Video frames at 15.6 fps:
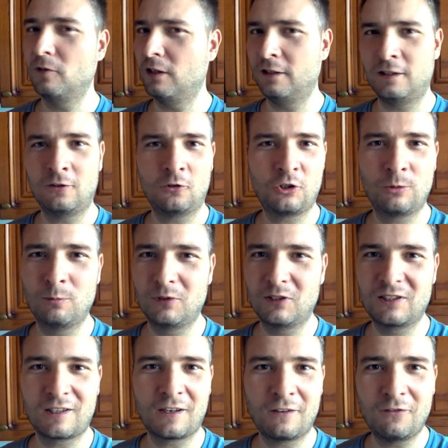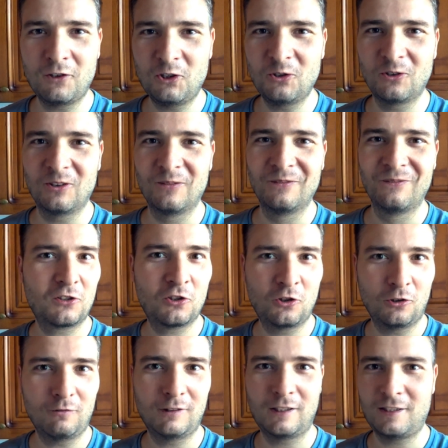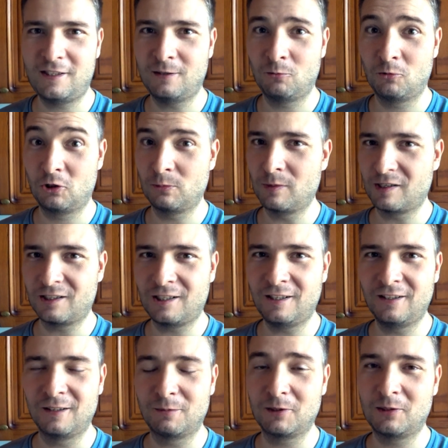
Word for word: это очень быстрое видео снова на тему смарт-лида,